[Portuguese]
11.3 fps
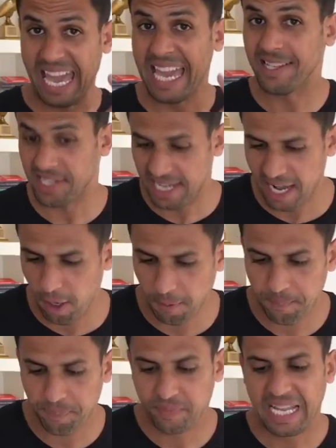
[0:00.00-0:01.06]
em
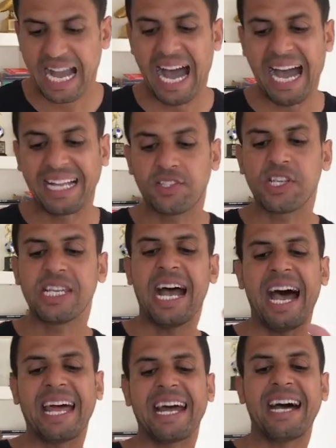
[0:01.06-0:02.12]
geral,
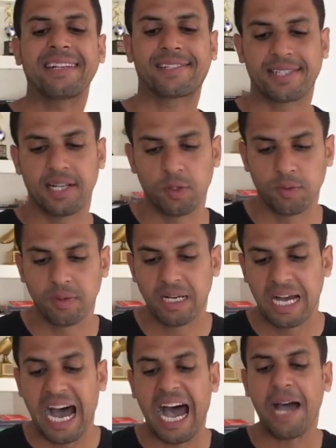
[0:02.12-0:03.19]
adiar a ação
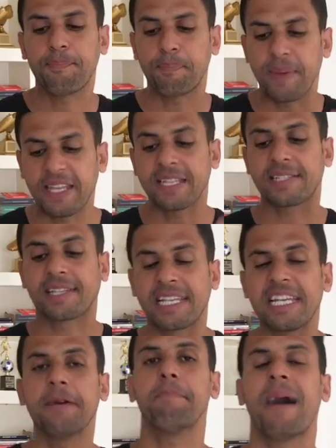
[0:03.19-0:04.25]
apenas
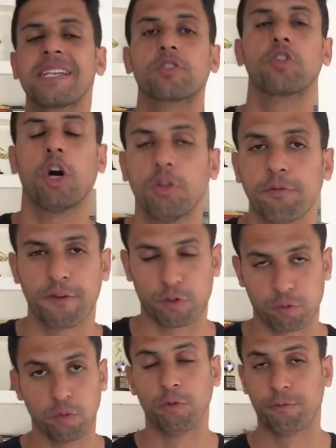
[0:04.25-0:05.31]
cria mais dor no,
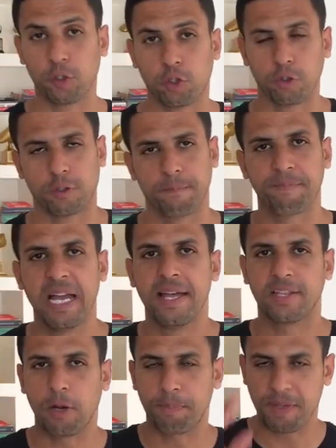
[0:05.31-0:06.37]
no futuro.
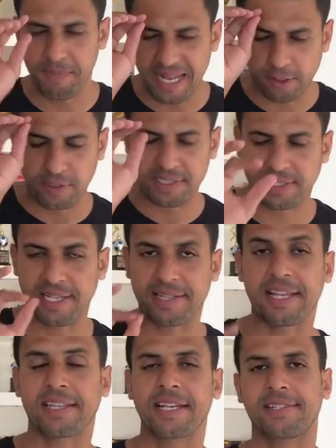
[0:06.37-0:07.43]
Então a primeira coisa é que você
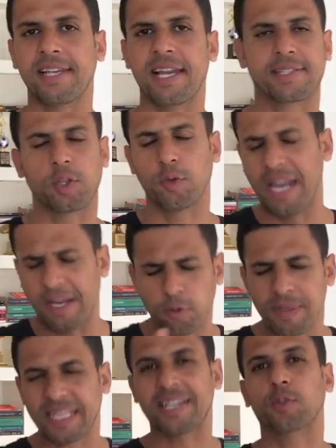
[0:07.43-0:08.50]
tem que ter ciência, não é
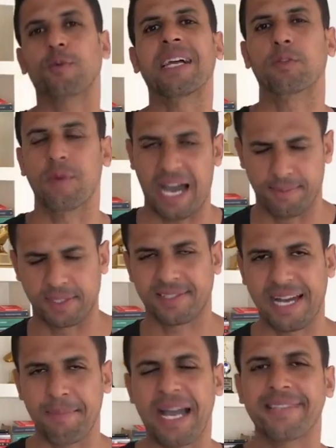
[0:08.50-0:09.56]
uma das quatro armas,
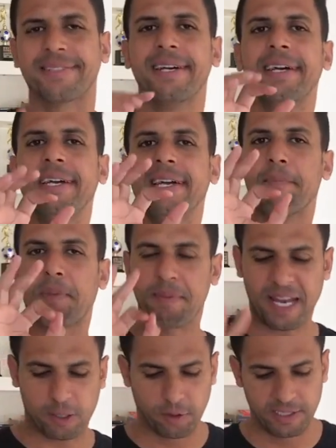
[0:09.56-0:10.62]
tá? Mas,
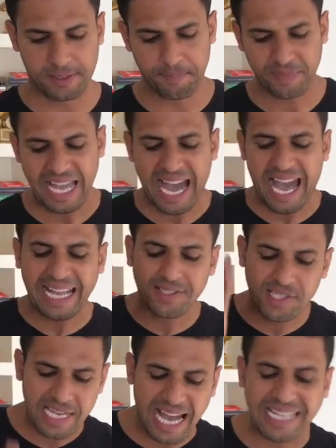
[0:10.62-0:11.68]
primeira coisa,
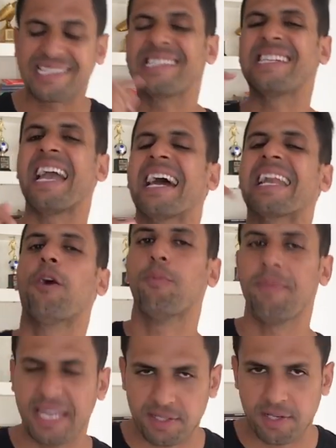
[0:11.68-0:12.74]
adiar
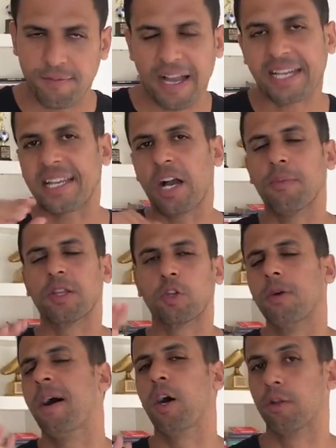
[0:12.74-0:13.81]
geralmente vai criar uma
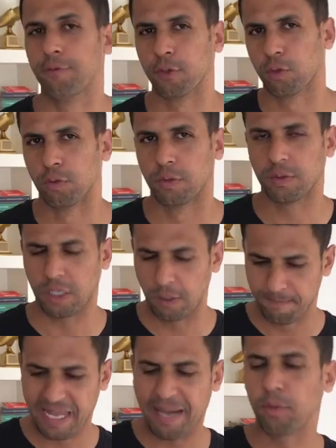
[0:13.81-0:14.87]
dor maior no futuro.
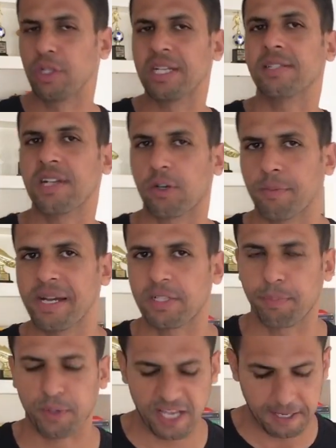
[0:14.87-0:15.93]
Então a mudança já começa
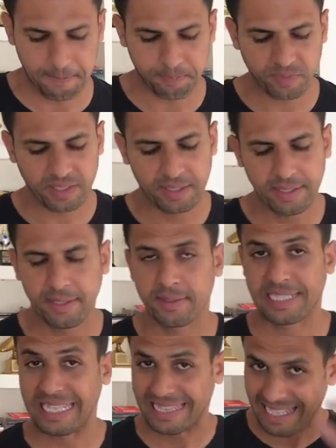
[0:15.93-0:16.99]
por aí.
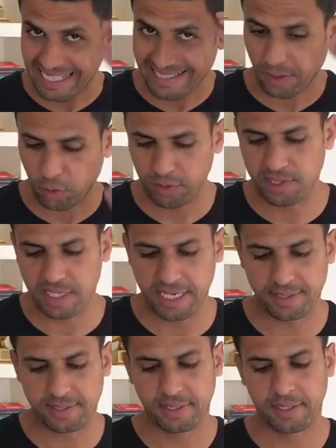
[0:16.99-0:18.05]
Você tendo essa
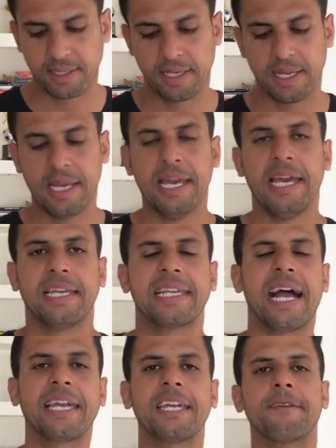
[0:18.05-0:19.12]
consciência.
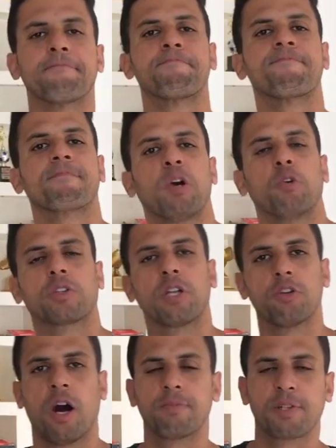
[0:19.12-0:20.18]
E aí, o
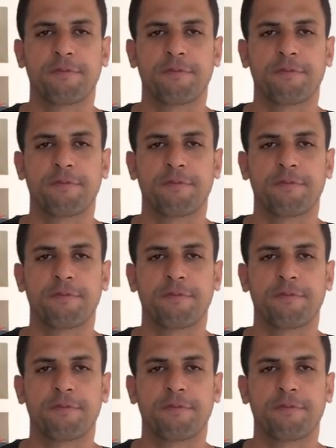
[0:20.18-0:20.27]
Tony Robbins